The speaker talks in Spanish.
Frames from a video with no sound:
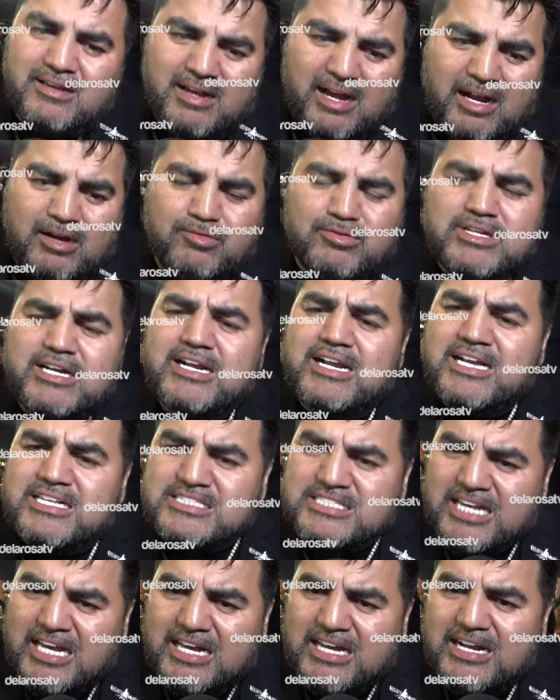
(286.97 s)
algunas
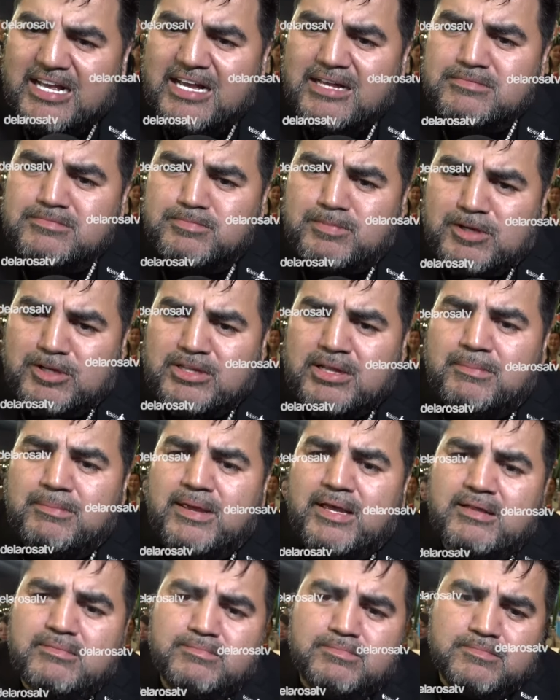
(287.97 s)
rancheras, pero
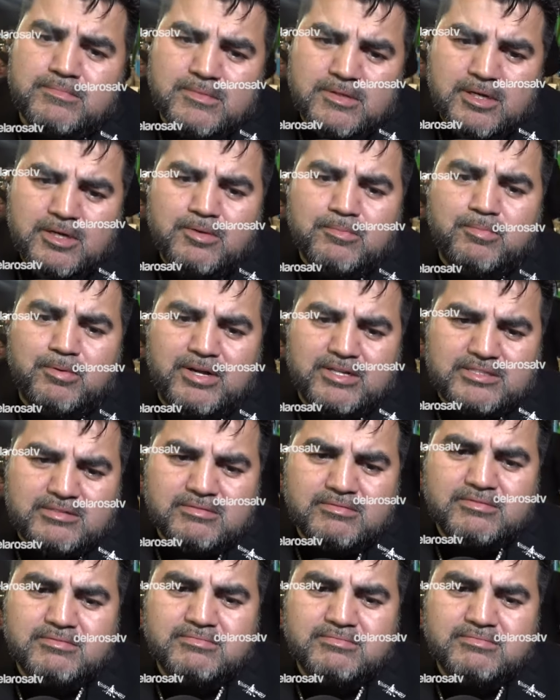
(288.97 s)
también pues